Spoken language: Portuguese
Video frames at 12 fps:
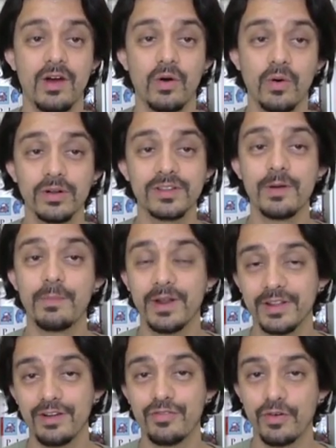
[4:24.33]
Outra
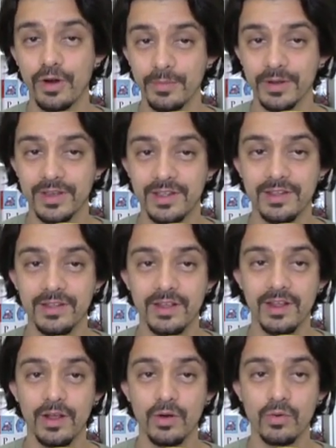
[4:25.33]
plataforma
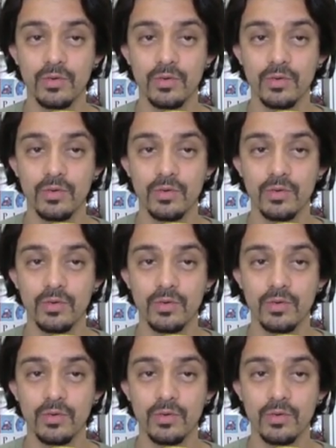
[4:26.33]
que eu